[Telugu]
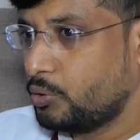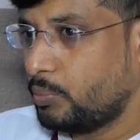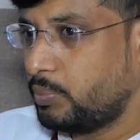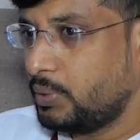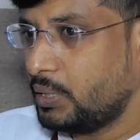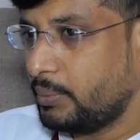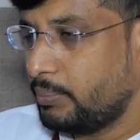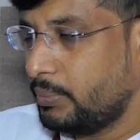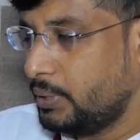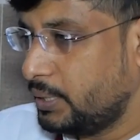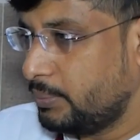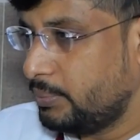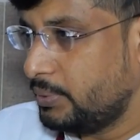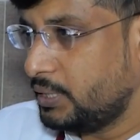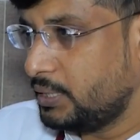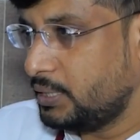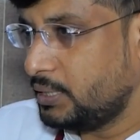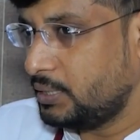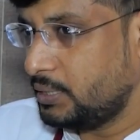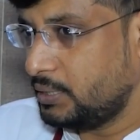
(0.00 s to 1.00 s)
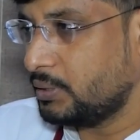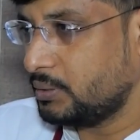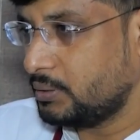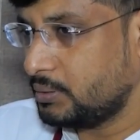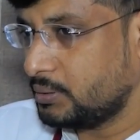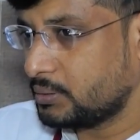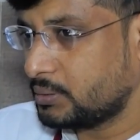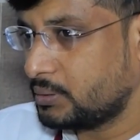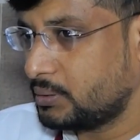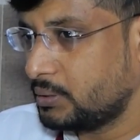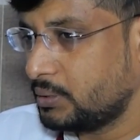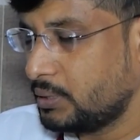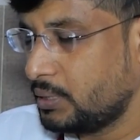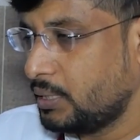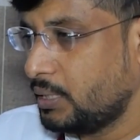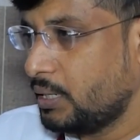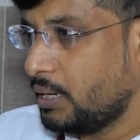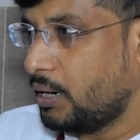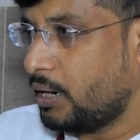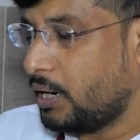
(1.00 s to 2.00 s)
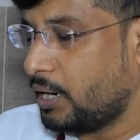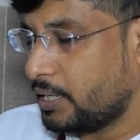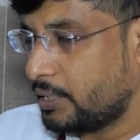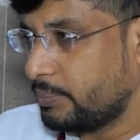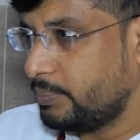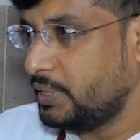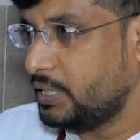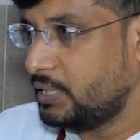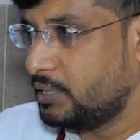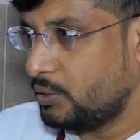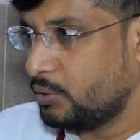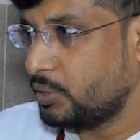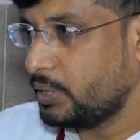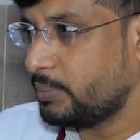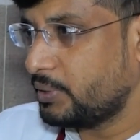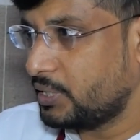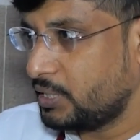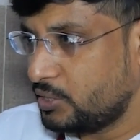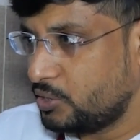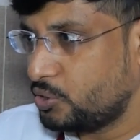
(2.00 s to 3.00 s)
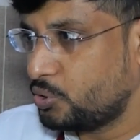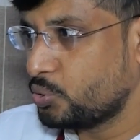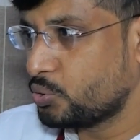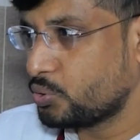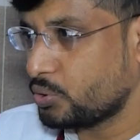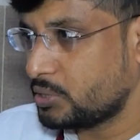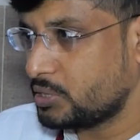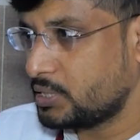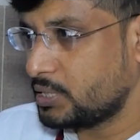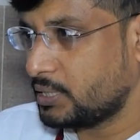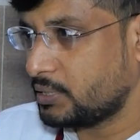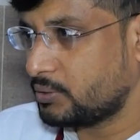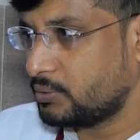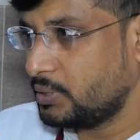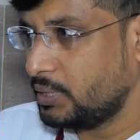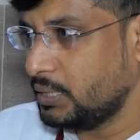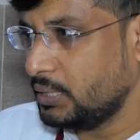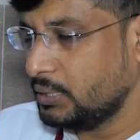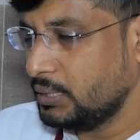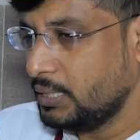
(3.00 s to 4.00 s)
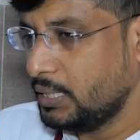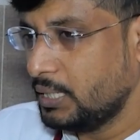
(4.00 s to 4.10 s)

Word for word: లోపల బేబీ హార్ట్ బీట్లో ఏమైనా ఇష్యూస్ వచ్చినా కూడా